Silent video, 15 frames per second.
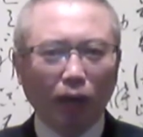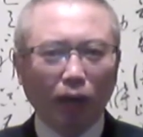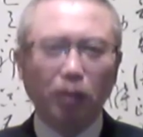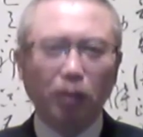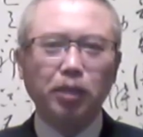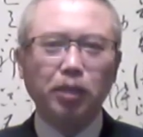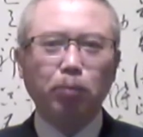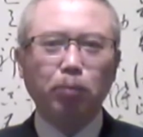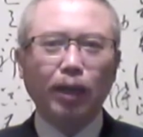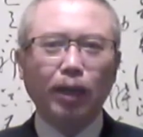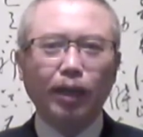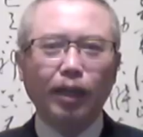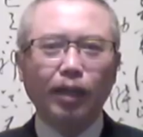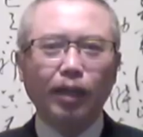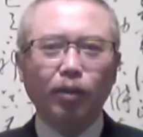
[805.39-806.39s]
二零一八年
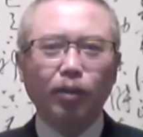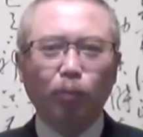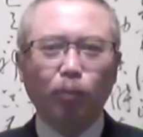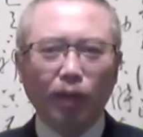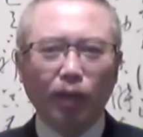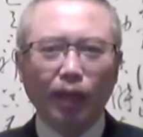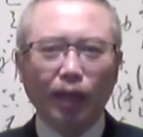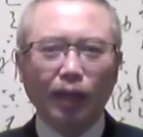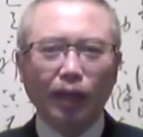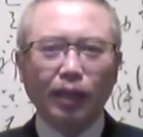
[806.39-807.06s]
呢，我看呢。